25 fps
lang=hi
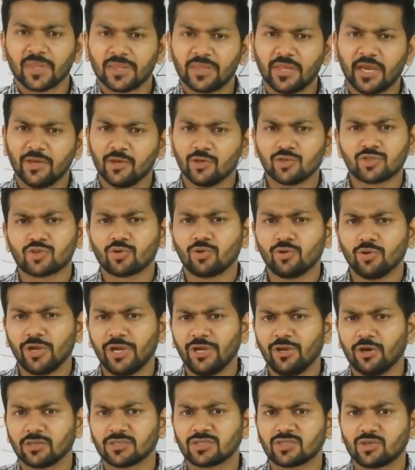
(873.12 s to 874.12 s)
दे यूज टू डू
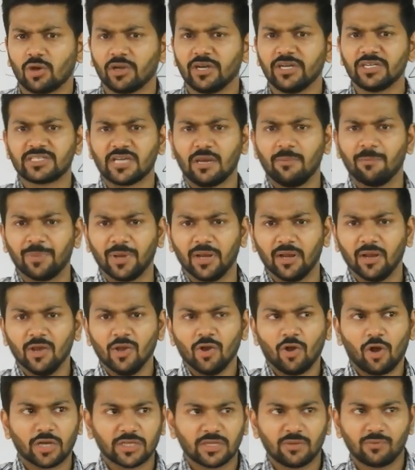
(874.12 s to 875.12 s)
इट ऑन सॉलिड सैंपल
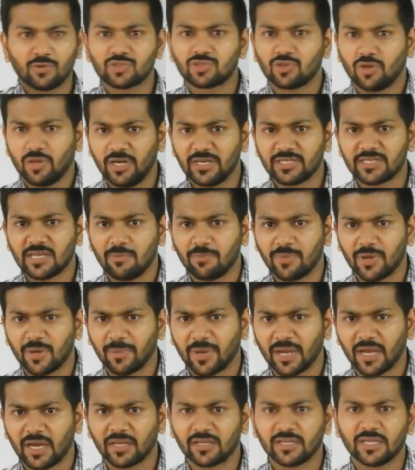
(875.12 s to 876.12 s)
और जब वो सॉलिड सैंपल पे
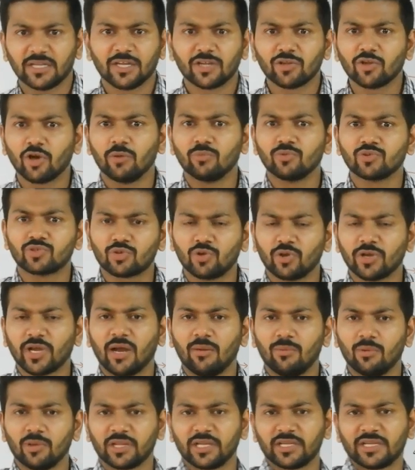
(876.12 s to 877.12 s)
करते थे तो हम उसको क्या
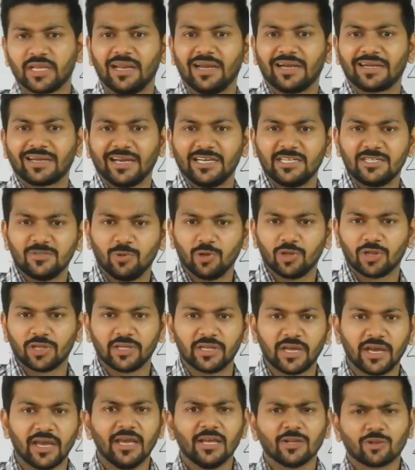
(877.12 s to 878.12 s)
बोलते थे लटाइस बोलते
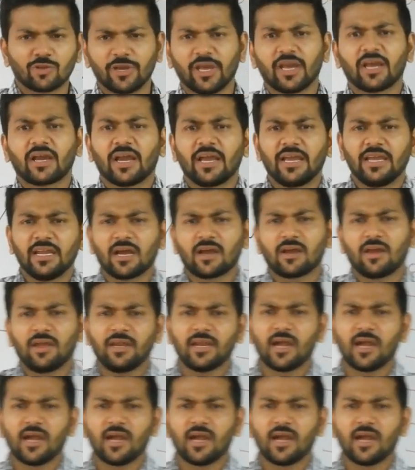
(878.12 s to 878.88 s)
थे तो ये कहीं ना कहीं